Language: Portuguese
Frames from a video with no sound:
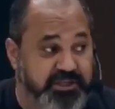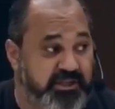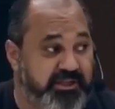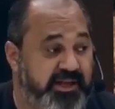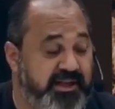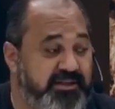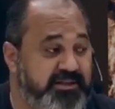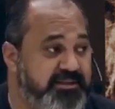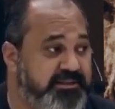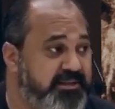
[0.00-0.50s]
não
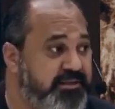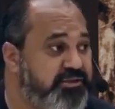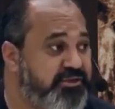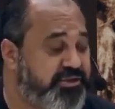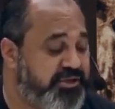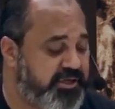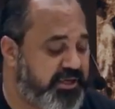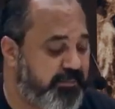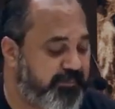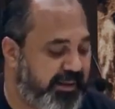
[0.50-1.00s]
seja nem
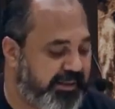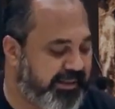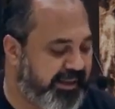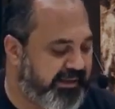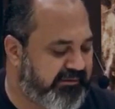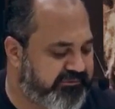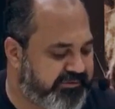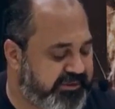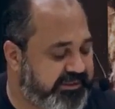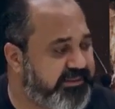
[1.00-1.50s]
insistir a
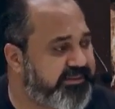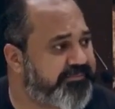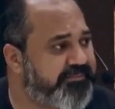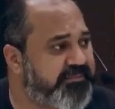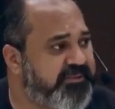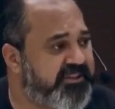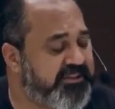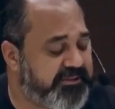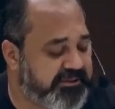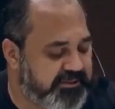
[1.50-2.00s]
palavra,
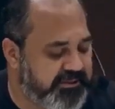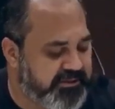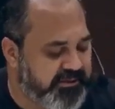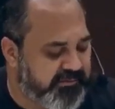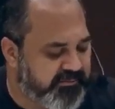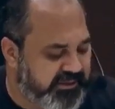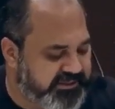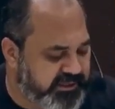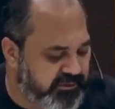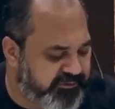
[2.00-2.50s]
né?
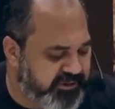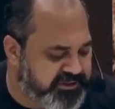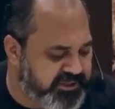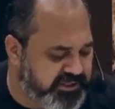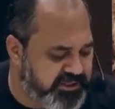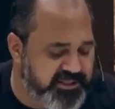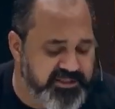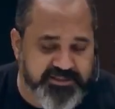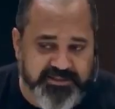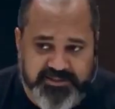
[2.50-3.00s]
Mas
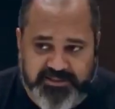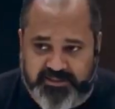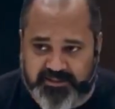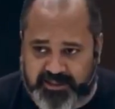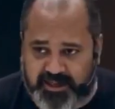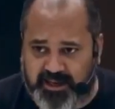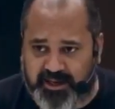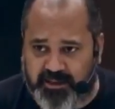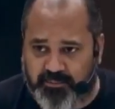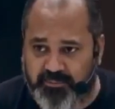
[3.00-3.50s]
talvez seja
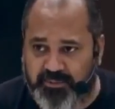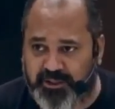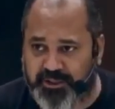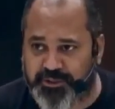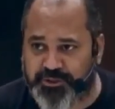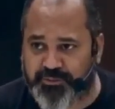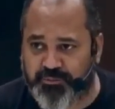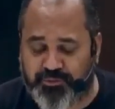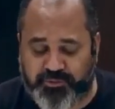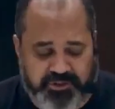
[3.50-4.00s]
ensinar
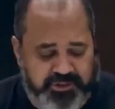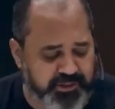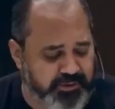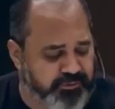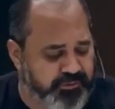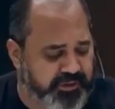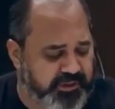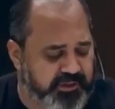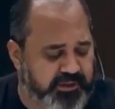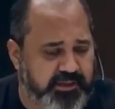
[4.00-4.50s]
mesmo.
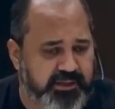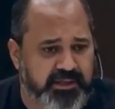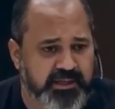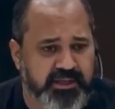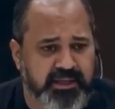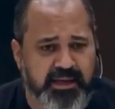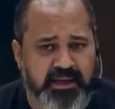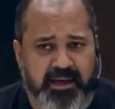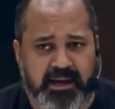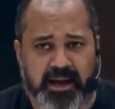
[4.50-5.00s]
Creio
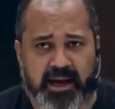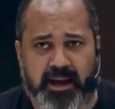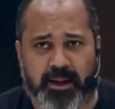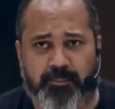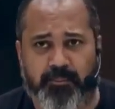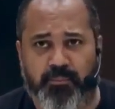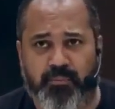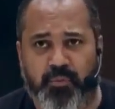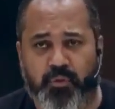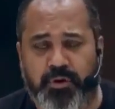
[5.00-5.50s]
que
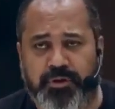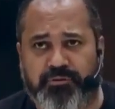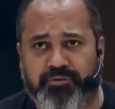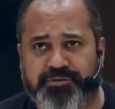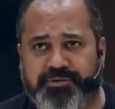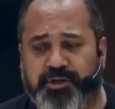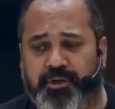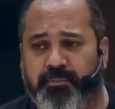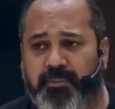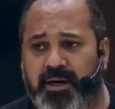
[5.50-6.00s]
há
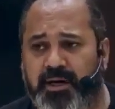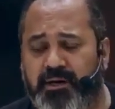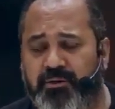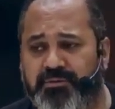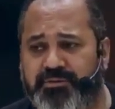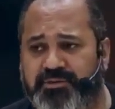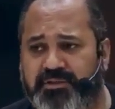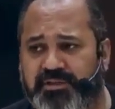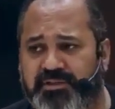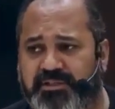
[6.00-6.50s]
muitos
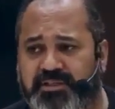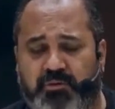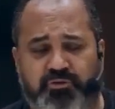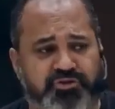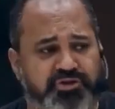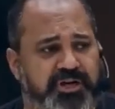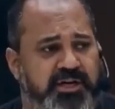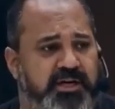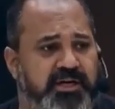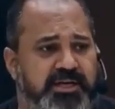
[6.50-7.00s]
irmãos que
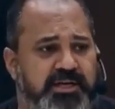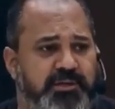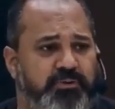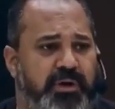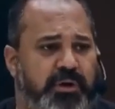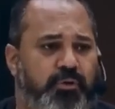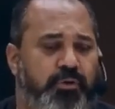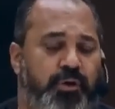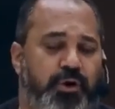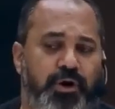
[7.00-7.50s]
estão
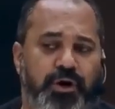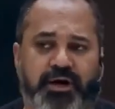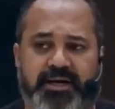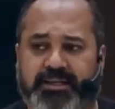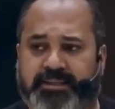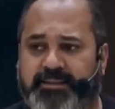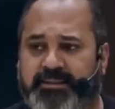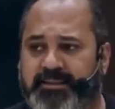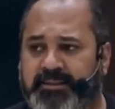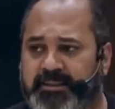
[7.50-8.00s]
chegando
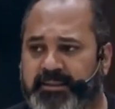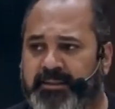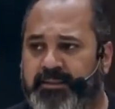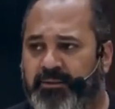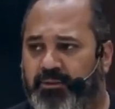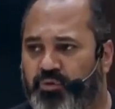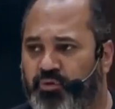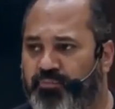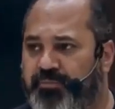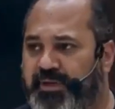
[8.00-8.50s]
agora
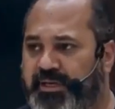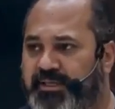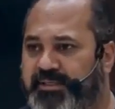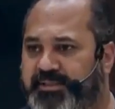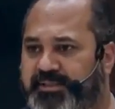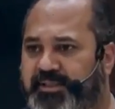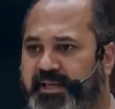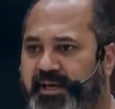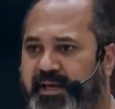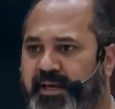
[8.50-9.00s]
no
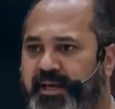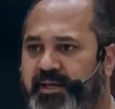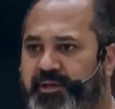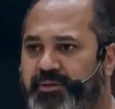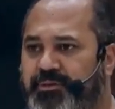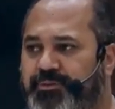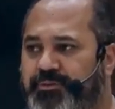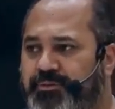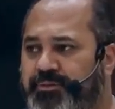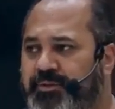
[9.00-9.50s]

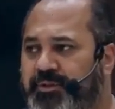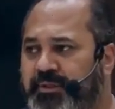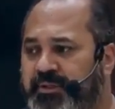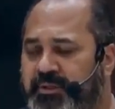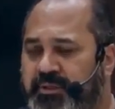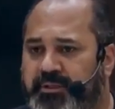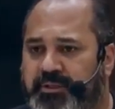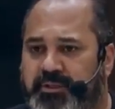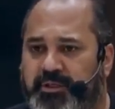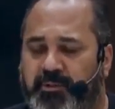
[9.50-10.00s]
ministério,
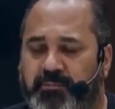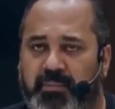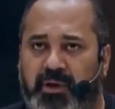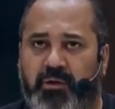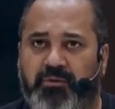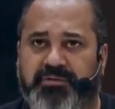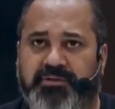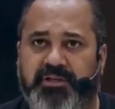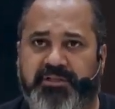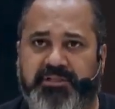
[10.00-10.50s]

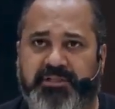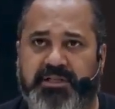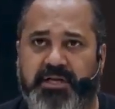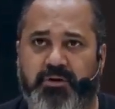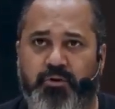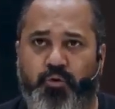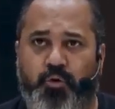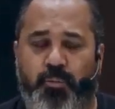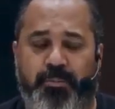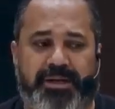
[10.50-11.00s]
irmãos que
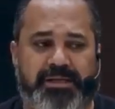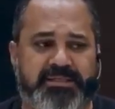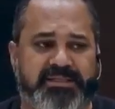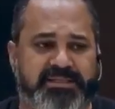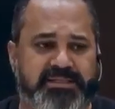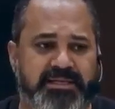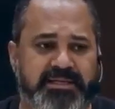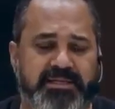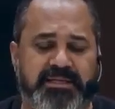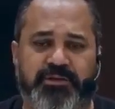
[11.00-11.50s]
estão
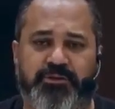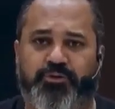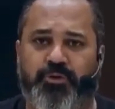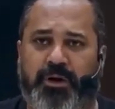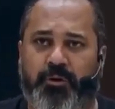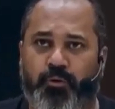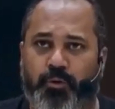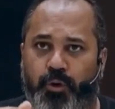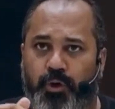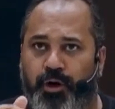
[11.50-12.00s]

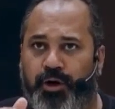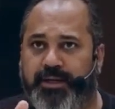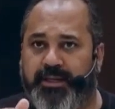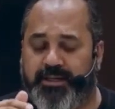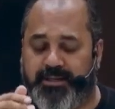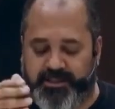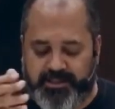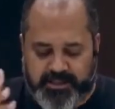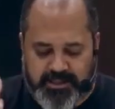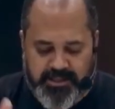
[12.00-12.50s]
começando
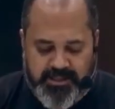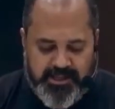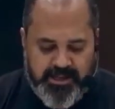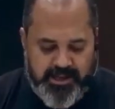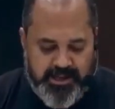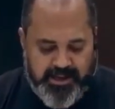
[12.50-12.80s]
agora